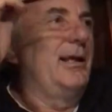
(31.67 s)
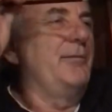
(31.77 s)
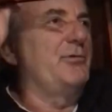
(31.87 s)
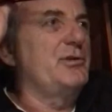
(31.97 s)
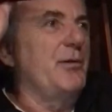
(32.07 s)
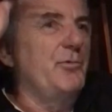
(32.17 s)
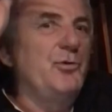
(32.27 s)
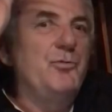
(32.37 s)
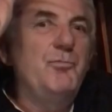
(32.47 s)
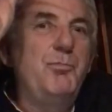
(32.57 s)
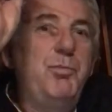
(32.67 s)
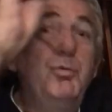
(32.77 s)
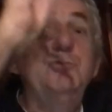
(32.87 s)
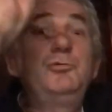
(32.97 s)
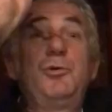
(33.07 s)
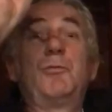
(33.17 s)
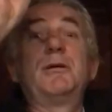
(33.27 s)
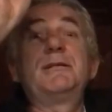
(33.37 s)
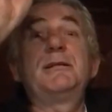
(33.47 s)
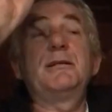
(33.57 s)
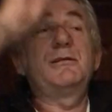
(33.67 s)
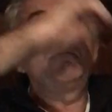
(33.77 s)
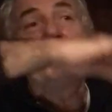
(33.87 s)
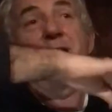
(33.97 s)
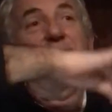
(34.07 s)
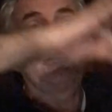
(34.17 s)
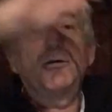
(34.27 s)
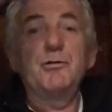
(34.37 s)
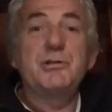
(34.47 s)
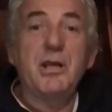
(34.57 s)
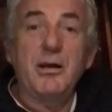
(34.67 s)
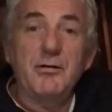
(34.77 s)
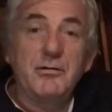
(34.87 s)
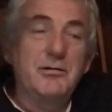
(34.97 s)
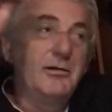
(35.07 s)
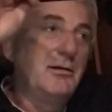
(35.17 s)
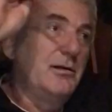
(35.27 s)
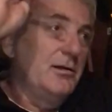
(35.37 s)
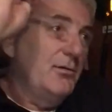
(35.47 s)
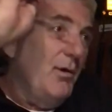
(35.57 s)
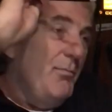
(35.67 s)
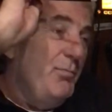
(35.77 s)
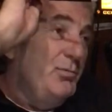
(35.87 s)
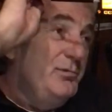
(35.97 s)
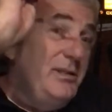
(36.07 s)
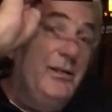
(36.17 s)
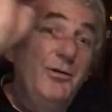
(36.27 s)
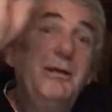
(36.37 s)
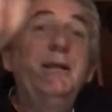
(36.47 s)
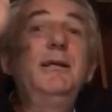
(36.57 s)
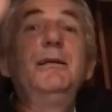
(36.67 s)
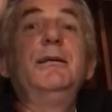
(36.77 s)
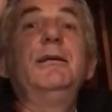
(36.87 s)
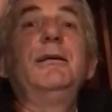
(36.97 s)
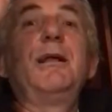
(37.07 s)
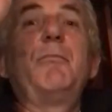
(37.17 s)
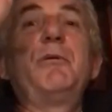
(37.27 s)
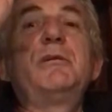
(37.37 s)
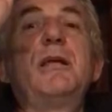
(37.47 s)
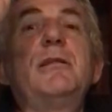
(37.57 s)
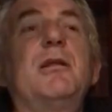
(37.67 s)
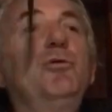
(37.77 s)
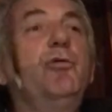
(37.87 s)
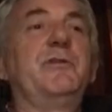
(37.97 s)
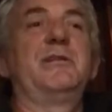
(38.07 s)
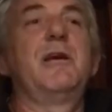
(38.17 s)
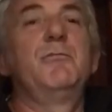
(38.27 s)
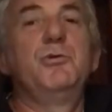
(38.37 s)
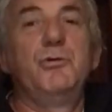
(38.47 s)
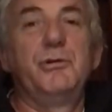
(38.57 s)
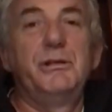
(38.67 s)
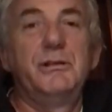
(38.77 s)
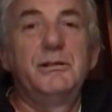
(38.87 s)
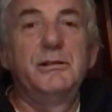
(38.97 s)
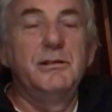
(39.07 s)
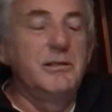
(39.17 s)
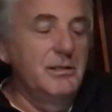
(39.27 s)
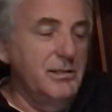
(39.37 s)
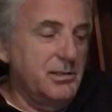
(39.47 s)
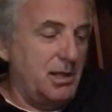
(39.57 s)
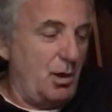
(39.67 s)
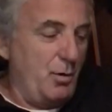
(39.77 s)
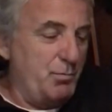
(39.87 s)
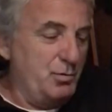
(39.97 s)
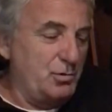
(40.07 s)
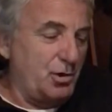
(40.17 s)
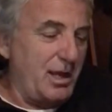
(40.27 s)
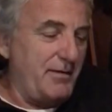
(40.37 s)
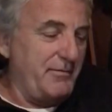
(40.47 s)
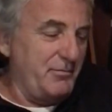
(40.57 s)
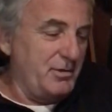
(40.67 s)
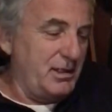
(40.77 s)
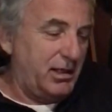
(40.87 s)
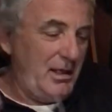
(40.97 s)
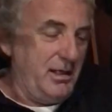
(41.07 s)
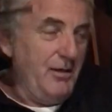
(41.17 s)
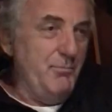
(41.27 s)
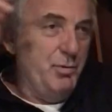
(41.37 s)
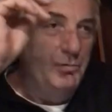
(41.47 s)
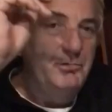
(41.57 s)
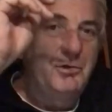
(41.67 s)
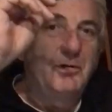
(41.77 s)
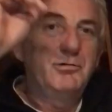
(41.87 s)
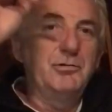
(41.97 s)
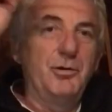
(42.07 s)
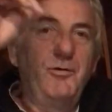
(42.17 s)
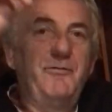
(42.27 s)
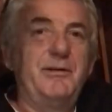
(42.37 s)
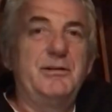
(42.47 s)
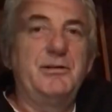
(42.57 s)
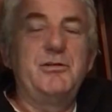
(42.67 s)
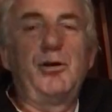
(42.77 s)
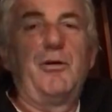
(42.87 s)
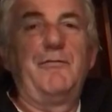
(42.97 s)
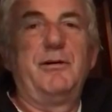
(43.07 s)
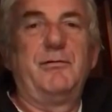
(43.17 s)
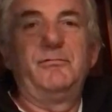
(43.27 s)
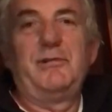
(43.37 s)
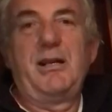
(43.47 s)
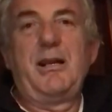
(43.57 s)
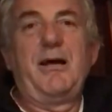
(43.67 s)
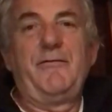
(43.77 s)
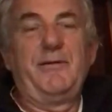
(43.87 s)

eh, possiamo in un punto qualsiasi in mezzo all'oceano, quel puntino lì rappresenta dove siamo noi. Allora, il punto nave vuol dire il punto dove si trova una nave.